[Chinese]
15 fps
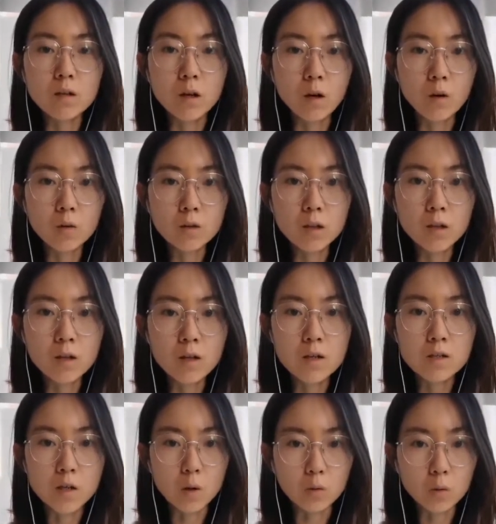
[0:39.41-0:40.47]
然后呢，
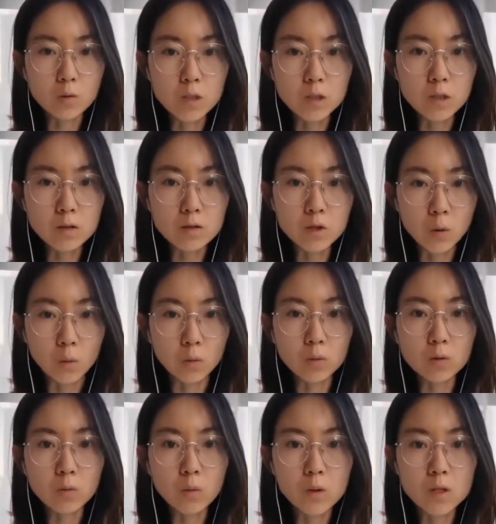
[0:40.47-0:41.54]
搅动这个轴
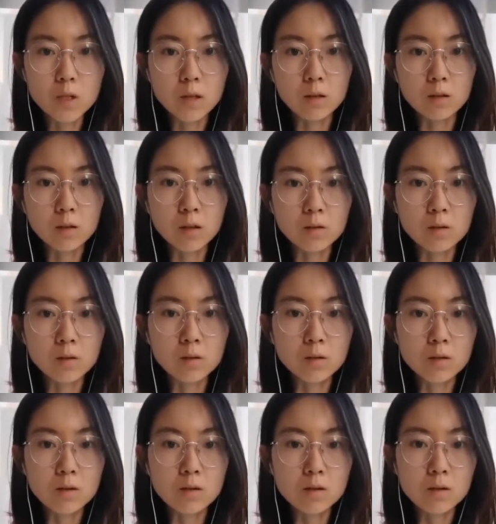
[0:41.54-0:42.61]
的过程呢，
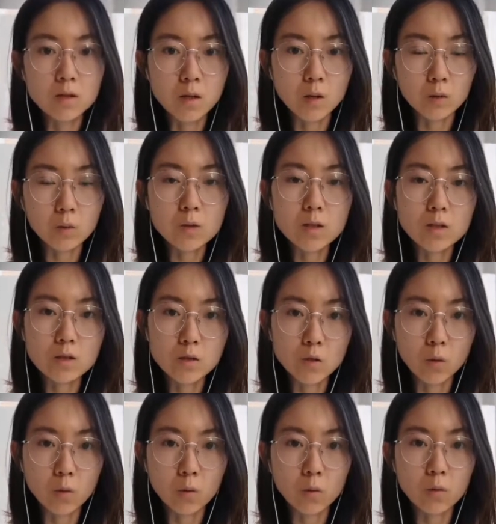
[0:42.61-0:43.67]
搅动这个
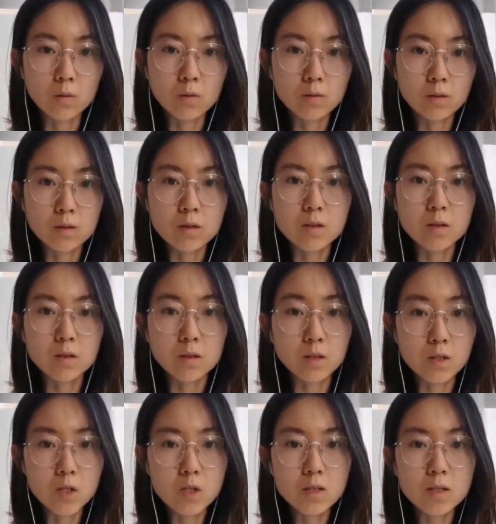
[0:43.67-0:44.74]
轴是
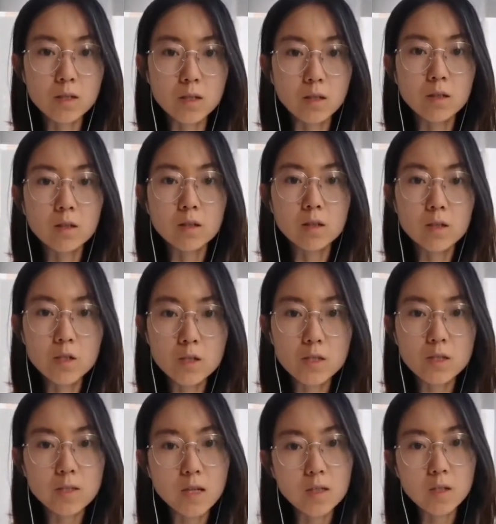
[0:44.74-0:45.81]
一致性，一致
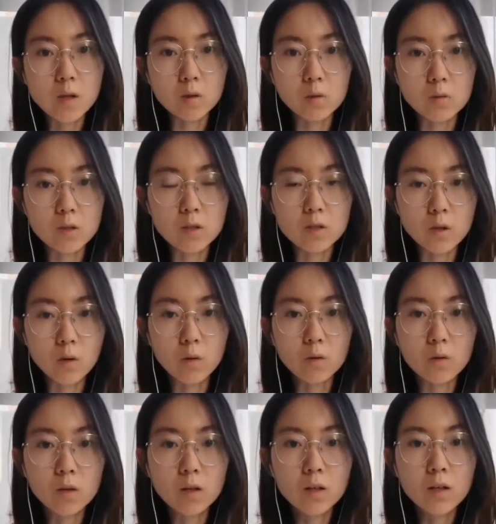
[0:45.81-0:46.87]
性在搅动这个轴。
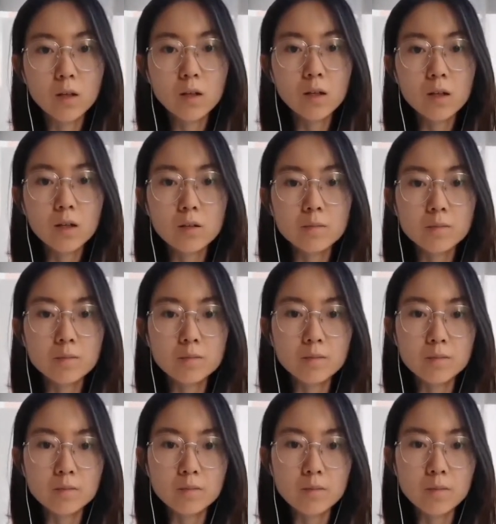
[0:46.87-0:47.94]

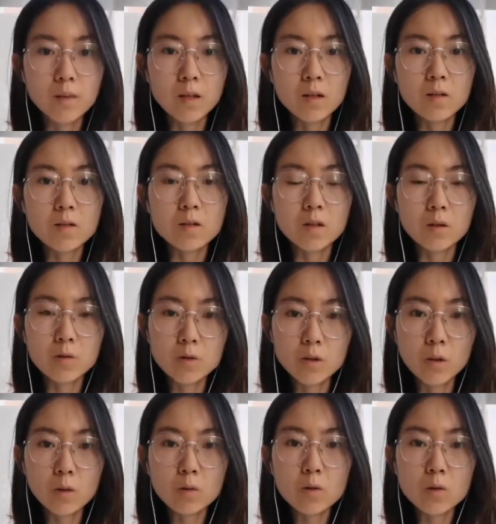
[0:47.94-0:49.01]
嗯，然后之
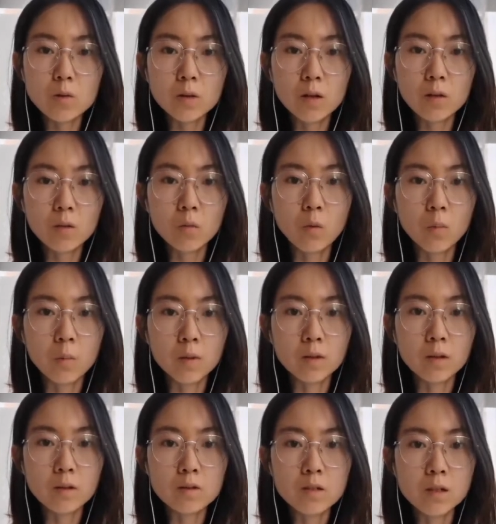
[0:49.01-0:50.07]
后说到了我们
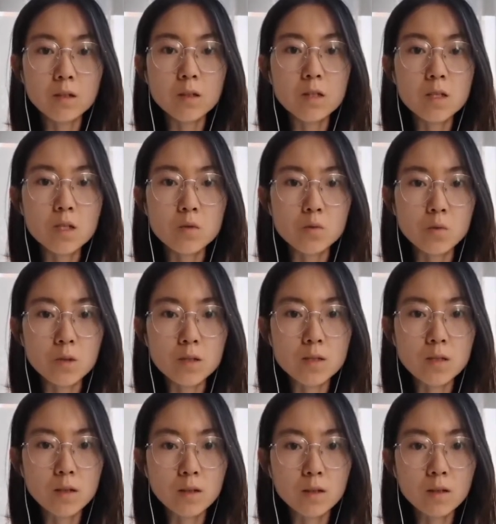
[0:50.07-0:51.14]
的这个意识觉
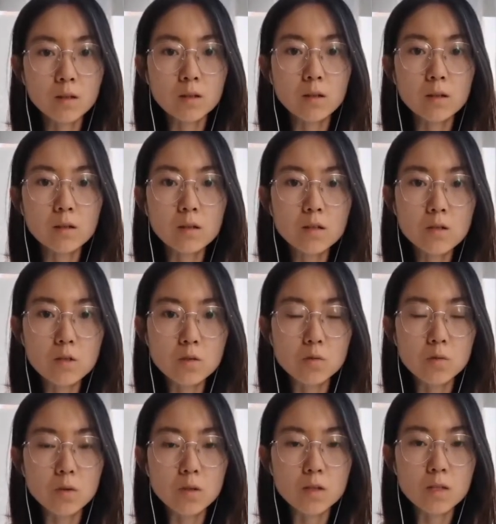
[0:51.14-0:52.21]
醒，那意识
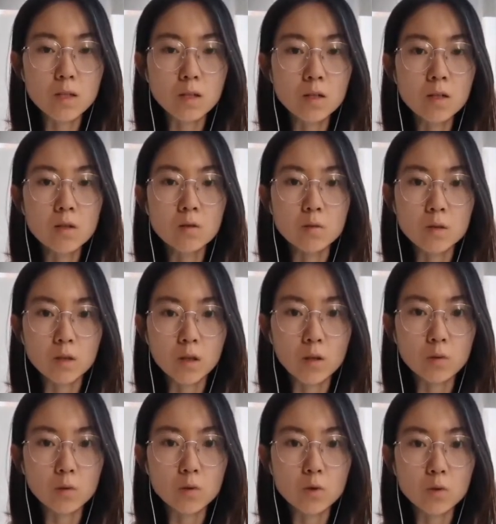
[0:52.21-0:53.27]
觉醒就相
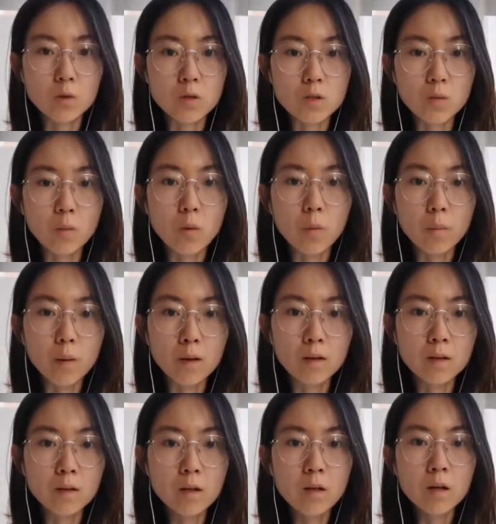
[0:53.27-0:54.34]
当于说是我
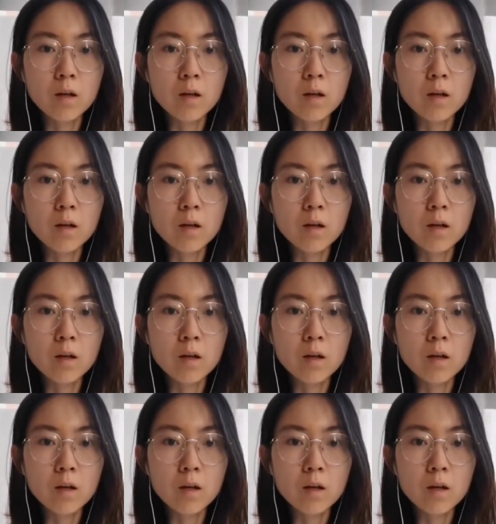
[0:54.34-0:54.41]
们，